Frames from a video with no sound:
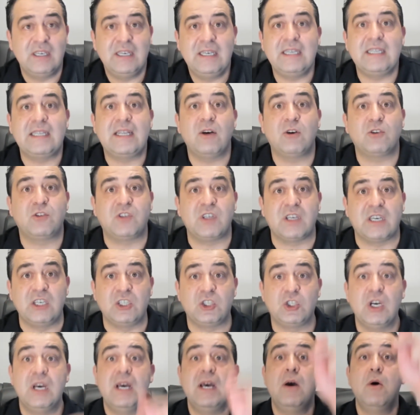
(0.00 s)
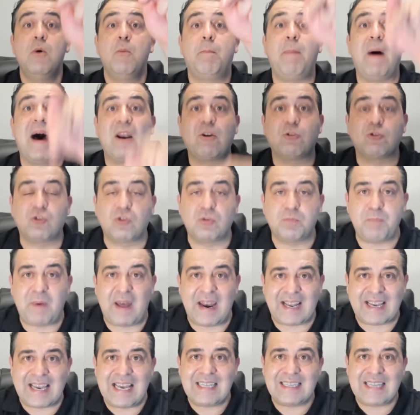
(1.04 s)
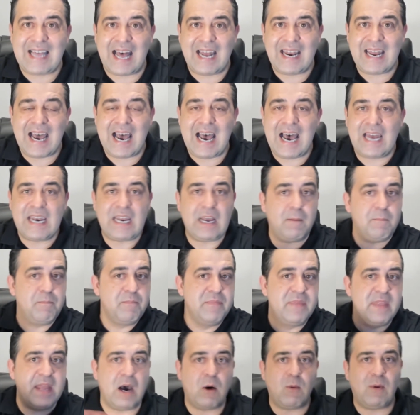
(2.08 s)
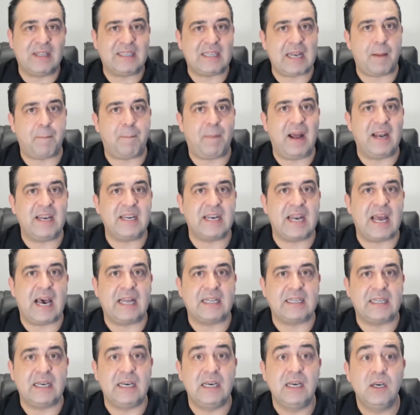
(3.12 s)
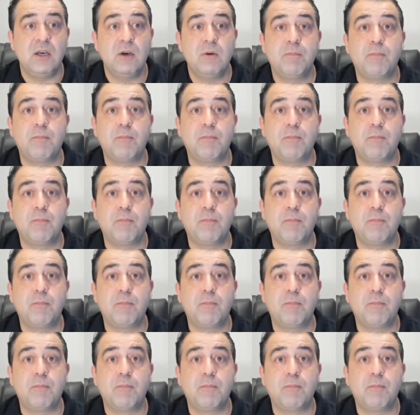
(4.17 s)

Então é o seguinte, para, os, para quem está na área, não atrapalhe nada.